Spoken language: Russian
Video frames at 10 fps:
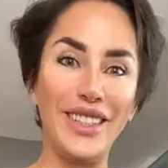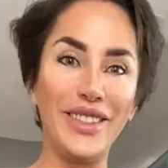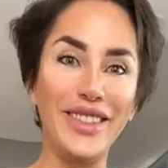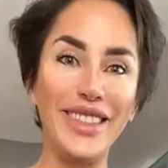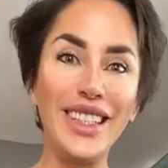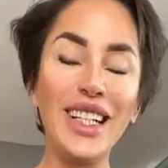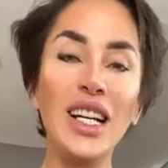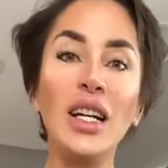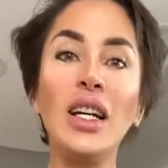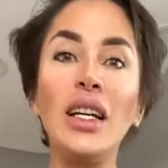нету.
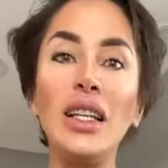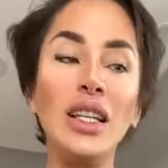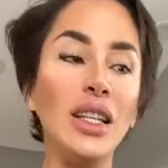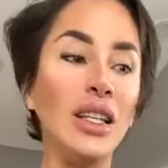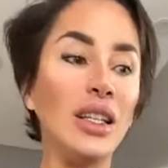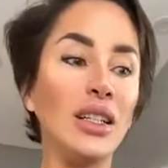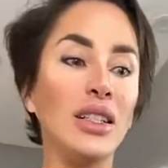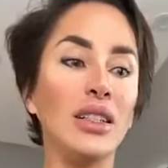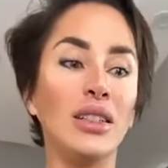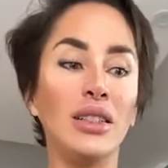И
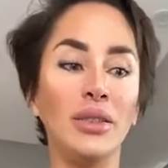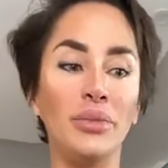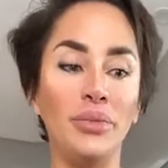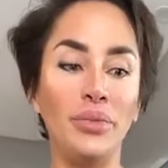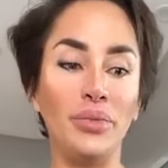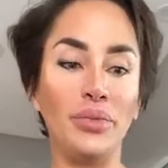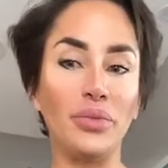э, эм,